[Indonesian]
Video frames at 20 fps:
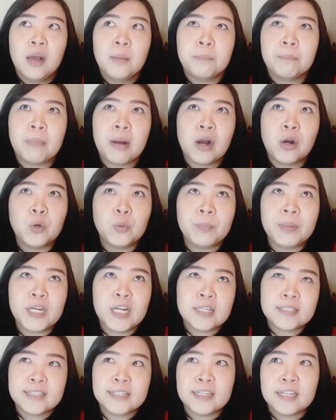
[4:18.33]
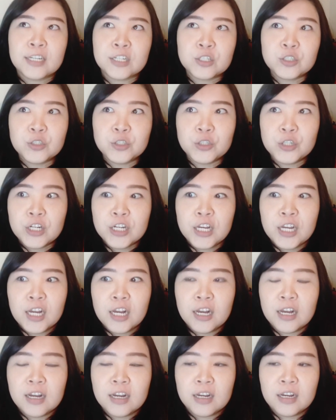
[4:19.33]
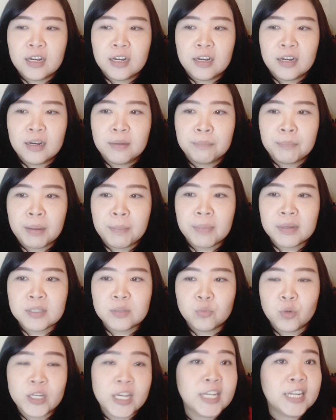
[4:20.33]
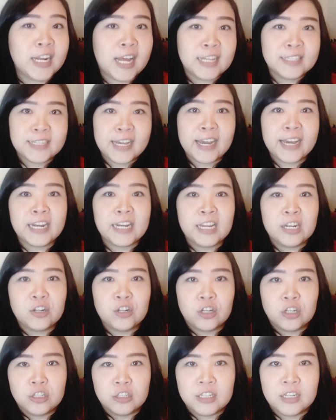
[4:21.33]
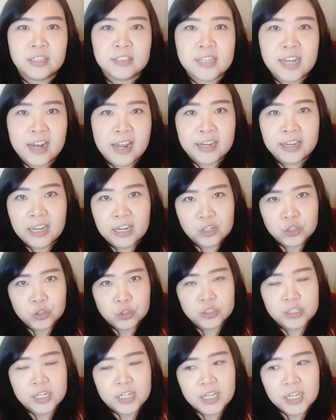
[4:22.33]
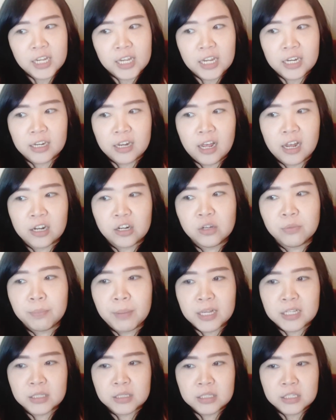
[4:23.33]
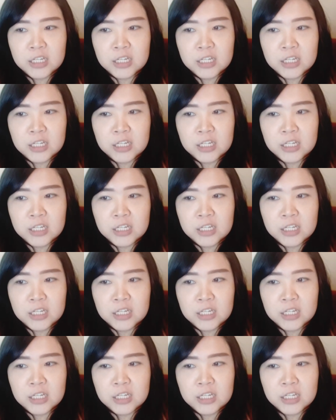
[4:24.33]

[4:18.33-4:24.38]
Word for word: mau pindah sini tuh uh, memang semuanya dilancarin gitu loh uh, jalannya tuh jadi kita tuh pas